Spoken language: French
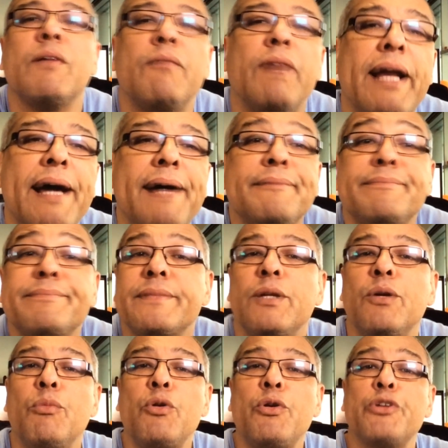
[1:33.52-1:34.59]
Voilà,
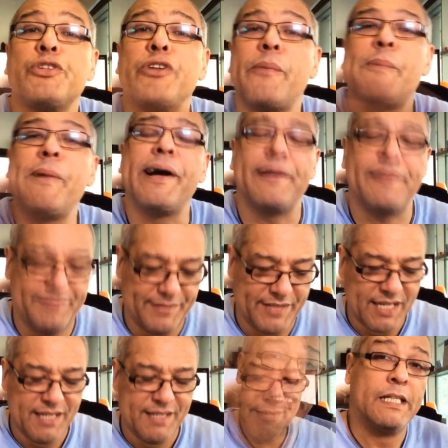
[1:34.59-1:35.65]
le monde ne sort pas. Hein.
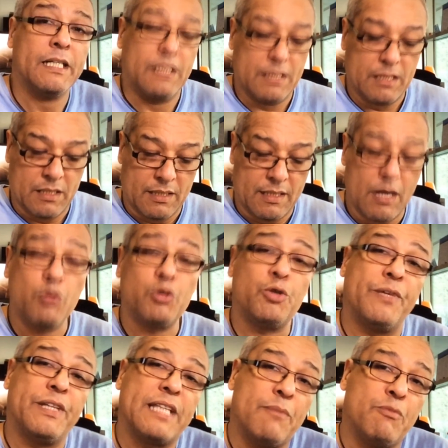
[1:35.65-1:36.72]
Là où
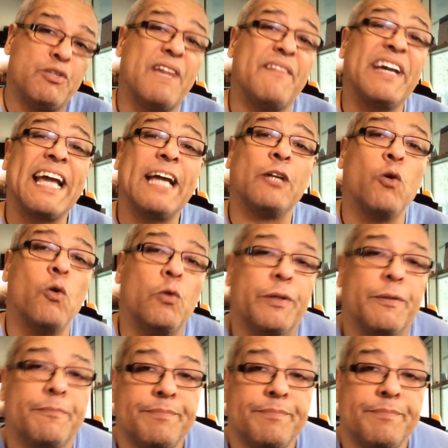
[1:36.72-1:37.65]
tu vas t'amuser avec un drone.